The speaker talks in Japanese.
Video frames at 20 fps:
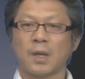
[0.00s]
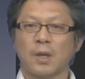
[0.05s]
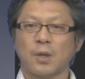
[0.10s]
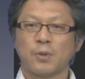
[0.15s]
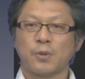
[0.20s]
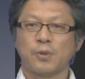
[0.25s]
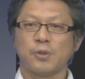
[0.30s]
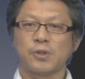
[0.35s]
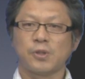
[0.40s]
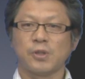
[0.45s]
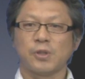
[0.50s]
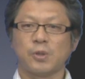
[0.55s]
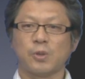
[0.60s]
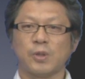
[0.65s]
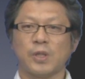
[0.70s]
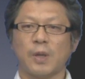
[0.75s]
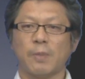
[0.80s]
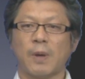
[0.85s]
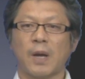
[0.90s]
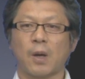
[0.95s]
風水と
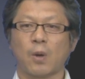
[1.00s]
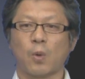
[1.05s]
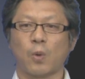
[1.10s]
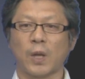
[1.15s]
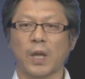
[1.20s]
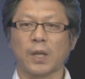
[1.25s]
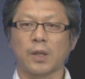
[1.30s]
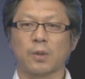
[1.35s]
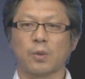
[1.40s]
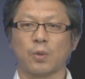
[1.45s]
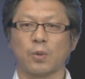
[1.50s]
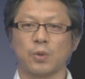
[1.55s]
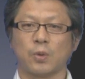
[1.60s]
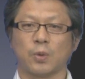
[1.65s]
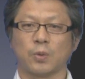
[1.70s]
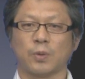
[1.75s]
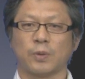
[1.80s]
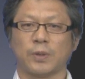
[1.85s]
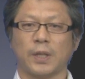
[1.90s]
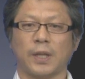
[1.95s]
いえばこれという
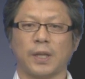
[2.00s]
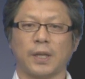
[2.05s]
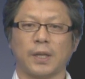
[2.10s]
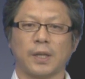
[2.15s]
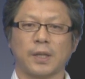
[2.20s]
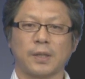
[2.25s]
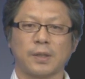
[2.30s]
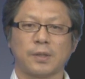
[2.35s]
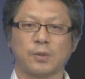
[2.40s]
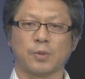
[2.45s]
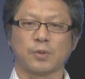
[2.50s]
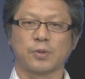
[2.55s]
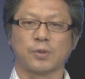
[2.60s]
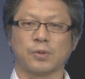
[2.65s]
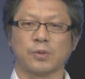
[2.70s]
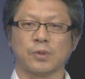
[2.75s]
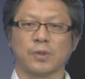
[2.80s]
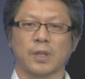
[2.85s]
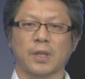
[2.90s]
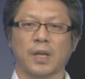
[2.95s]
ことで一
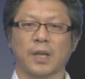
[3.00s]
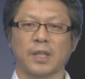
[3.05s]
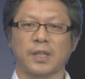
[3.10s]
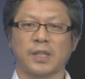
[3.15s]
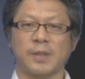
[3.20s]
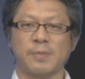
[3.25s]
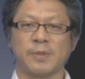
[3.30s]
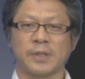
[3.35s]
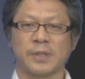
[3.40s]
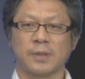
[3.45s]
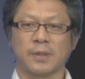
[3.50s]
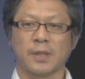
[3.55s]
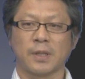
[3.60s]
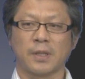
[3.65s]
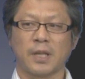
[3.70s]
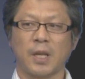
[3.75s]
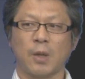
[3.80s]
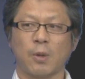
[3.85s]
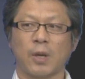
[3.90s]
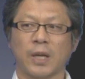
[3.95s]
つ挙げて
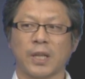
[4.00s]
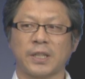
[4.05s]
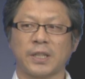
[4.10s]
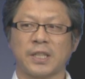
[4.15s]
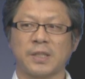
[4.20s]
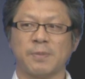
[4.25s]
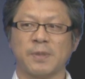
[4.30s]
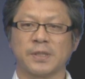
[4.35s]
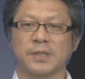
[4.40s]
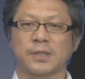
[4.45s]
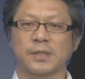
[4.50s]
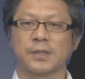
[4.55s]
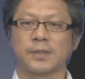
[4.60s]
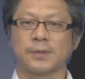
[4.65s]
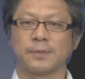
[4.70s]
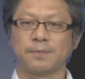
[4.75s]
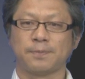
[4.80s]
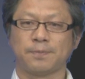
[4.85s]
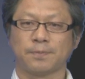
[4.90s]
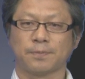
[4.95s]
例を挙げていきます